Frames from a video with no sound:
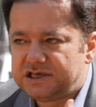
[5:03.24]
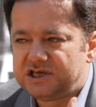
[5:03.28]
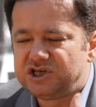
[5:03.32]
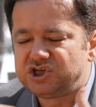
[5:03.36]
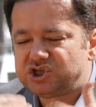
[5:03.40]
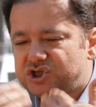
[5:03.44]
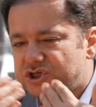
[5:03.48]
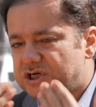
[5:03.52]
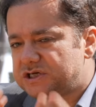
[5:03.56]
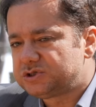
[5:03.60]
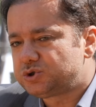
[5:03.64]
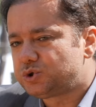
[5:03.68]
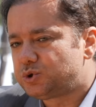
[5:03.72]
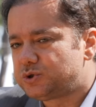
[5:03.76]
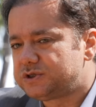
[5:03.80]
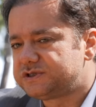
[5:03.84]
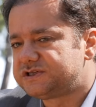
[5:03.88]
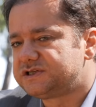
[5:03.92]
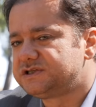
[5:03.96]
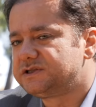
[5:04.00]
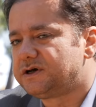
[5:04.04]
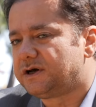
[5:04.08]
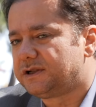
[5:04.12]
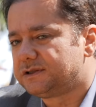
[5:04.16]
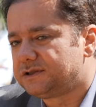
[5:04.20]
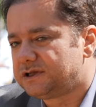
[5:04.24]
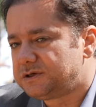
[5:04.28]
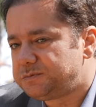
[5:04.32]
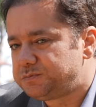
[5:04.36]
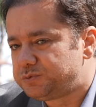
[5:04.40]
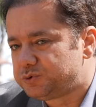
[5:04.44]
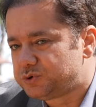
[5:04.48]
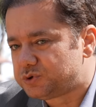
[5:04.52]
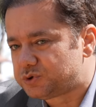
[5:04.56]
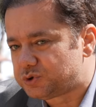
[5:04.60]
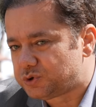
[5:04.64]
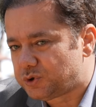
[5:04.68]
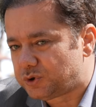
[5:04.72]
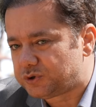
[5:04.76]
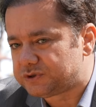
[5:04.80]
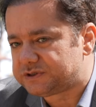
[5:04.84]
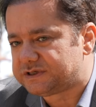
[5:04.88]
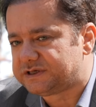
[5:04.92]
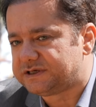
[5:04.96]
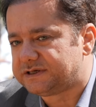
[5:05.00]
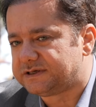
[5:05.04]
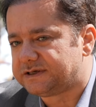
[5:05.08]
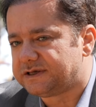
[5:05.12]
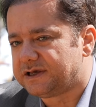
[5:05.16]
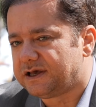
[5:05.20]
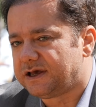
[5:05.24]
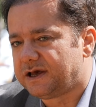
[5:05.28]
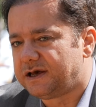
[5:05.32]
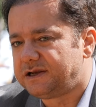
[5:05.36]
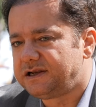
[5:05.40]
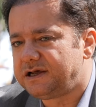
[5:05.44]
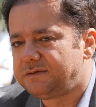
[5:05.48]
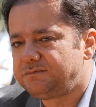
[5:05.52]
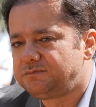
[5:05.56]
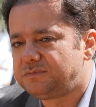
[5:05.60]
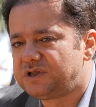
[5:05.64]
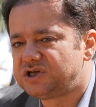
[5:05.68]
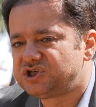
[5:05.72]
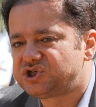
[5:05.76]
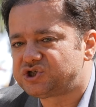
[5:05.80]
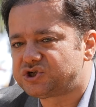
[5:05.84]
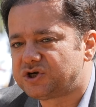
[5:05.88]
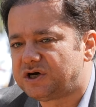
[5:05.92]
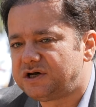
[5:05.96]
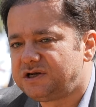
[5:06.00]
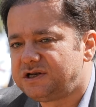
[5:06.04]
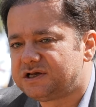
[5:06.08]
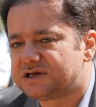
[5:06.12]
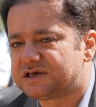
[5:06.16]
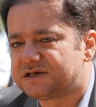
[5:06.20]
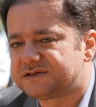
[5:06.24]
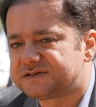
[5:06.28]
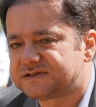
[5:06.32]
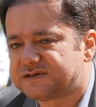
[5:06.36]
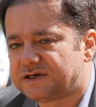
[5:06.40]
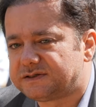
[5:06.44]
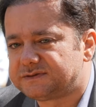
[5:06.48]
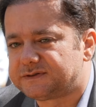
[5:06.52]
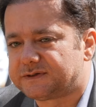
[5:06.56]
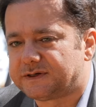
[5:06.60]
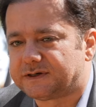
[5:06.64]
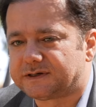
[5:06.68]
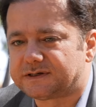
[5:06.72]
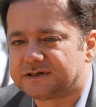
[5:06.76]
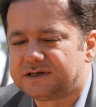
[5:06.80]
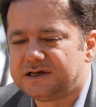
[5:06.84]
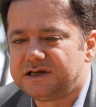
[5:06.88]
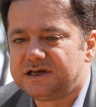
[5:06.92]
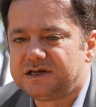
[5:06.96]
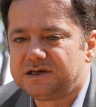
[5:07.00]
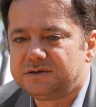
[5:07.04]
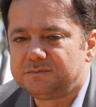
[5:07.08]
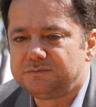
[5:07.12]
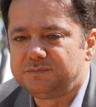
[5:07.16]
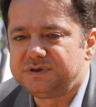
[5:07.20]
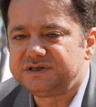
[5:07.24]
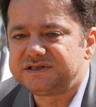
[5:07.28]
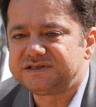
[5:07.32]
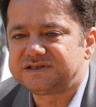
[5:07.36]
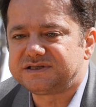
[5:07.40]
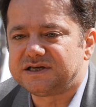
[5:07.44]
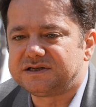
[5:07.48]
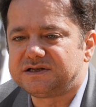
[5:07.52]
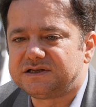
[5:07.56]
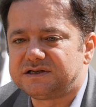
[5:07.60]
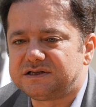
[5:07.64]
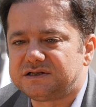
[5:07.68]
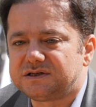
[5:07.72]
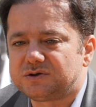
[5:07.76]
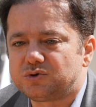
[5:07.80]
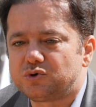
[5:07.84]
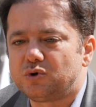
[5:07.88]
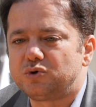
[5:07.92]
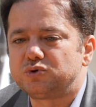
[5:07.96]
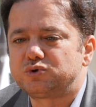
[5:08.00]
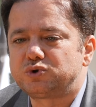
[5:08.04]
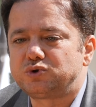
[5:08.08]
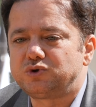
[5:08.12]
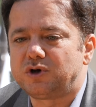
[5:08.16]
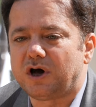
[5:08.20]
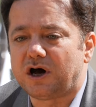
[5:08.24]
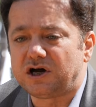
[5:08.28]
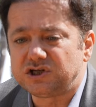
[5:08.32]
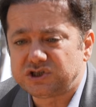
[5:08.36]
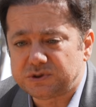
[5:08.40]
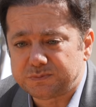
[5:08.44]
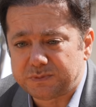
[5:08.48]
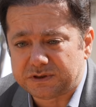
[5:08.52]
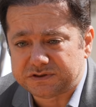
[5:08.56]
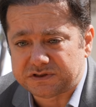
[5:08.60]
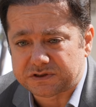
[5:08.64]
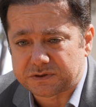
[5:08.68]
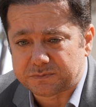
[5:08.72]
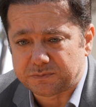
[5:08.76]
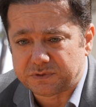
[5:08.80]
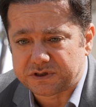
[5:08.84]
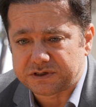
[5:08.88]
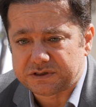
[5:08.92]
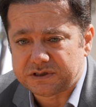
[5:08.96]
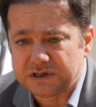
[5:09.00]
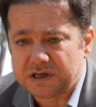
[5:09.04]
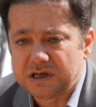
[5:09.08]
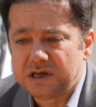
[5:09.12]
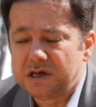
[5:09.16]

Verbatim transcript: İnşirah suresinde Allah buyuruyor ki Elem neşrah leke sadrak biz senin göğsünü açmadık mı?